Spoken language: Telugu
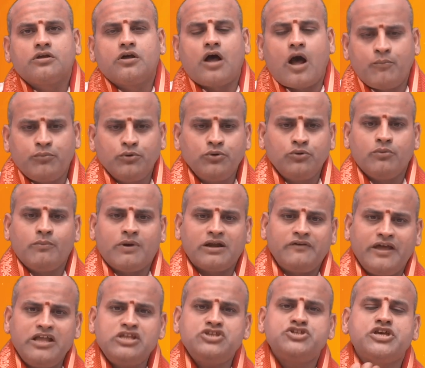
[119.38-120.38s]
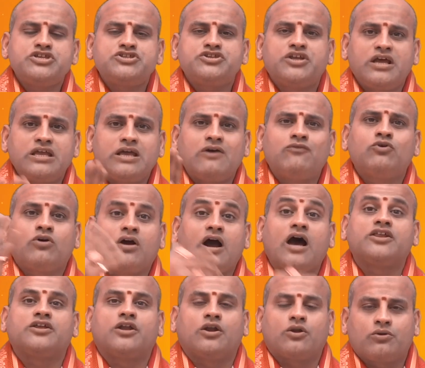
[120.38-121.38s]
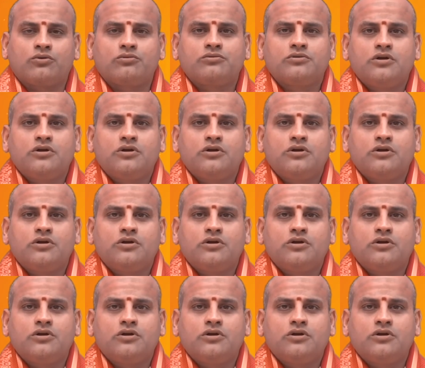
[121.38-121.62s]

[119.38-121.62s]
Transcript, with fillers: అప్పుడు మనం ఏం చేసినా ఎవరూ కాదనరు